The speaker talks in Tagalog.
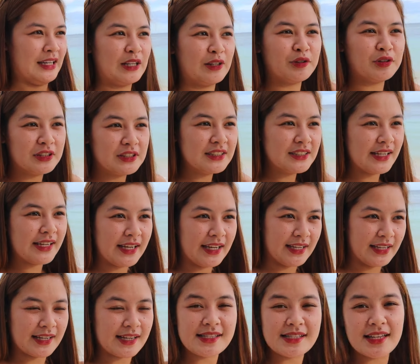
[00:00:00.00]
likod
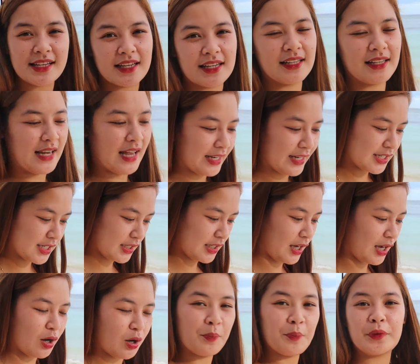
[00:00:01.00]
niya eh. Kasi lagi
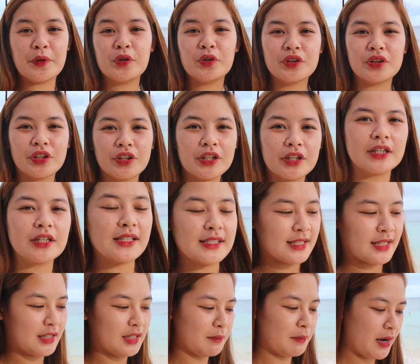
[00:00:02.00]
siya naka-computer
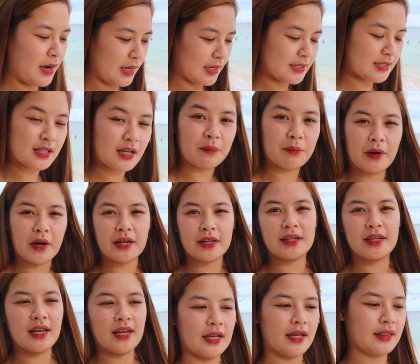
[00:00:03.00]
kasi 'di ba stock
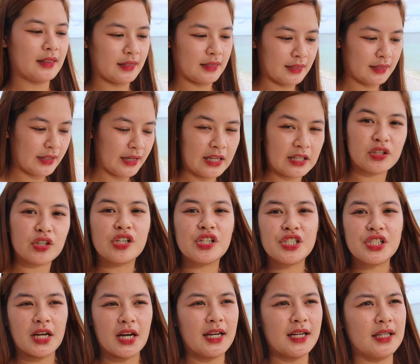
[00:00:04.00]
market trader
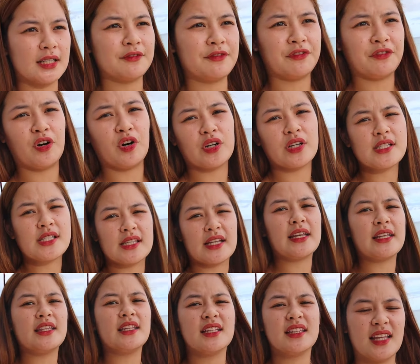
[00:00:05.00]
siya, nag-forex
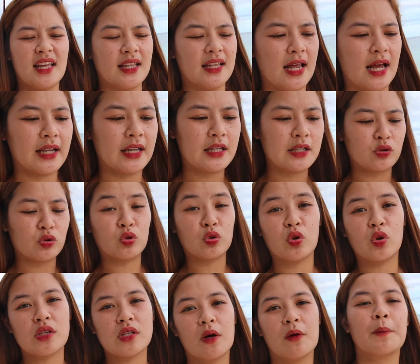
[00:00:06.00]
trading din, laging
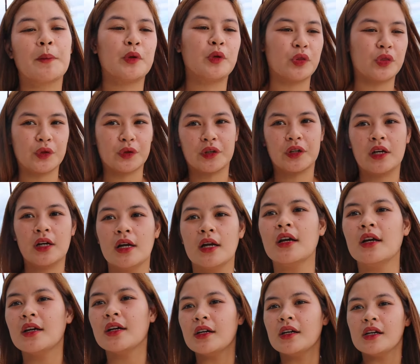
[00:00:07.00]
tutok sa computer.
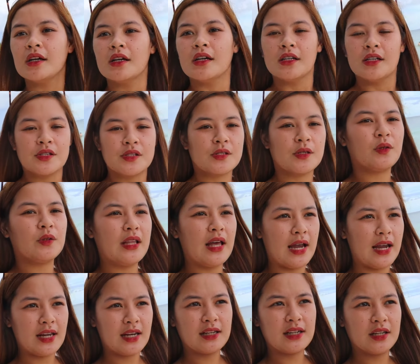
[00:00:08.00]
So
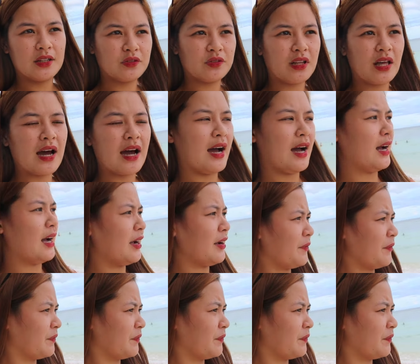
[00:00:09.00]
dahil ganun na nga,